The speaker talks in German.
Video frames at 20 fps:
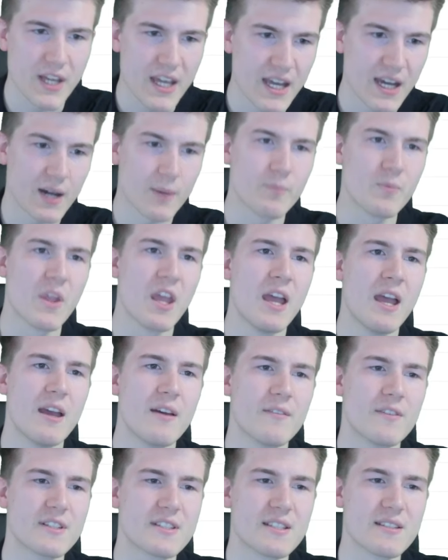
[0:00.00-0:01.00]
her?
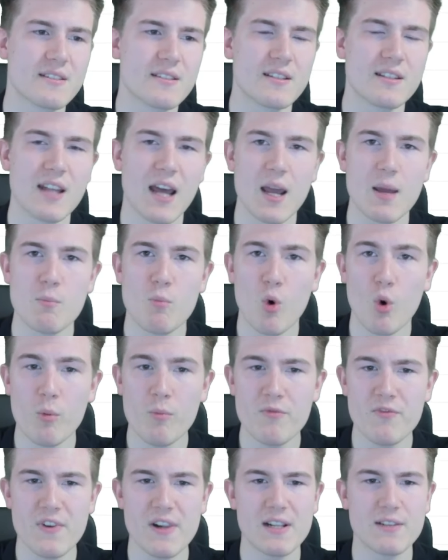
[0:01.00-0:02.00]
Wir sind in einem
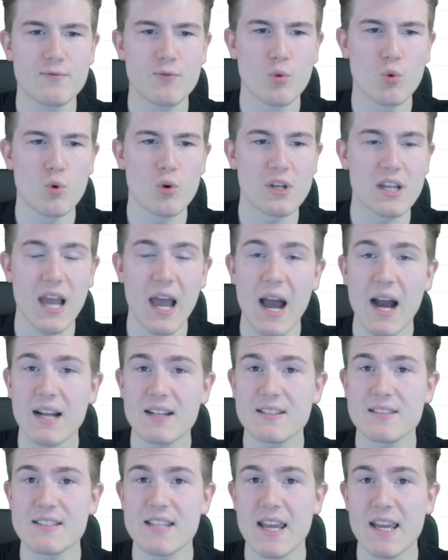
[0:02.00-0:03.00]
Umfeld, wo
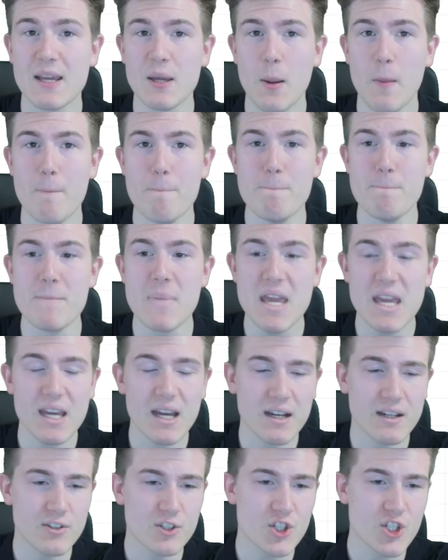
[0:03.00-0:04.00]
gerade Tech
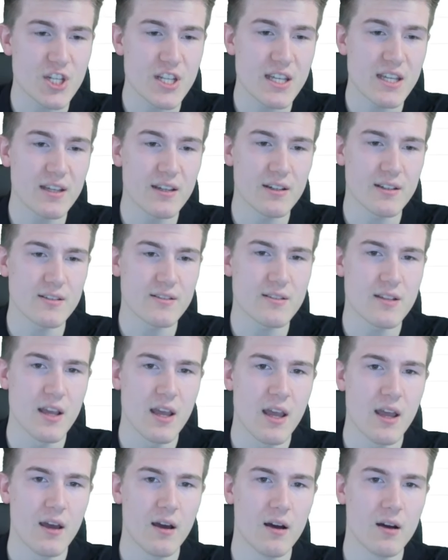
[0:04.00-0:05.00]
mega gestiegen ist.
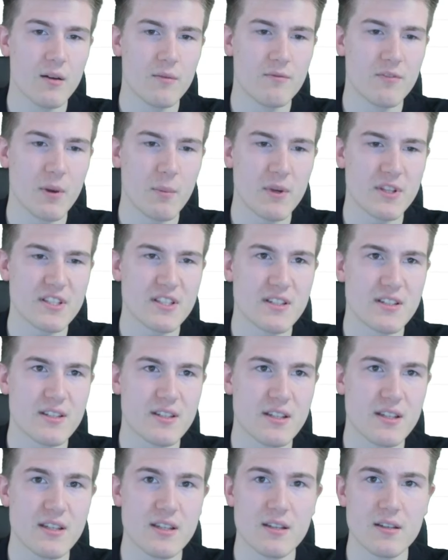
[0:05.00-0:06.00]
Ähm, wenn man sich
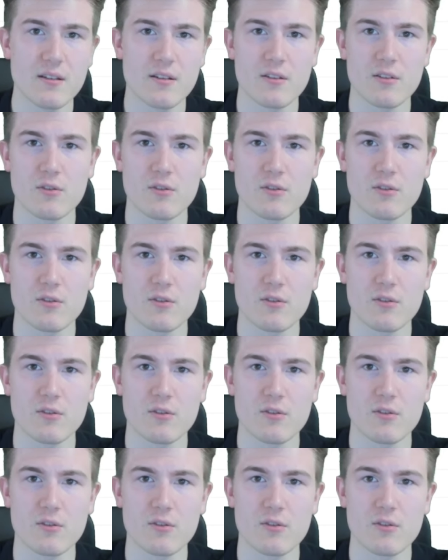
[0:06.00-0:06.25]
die äh,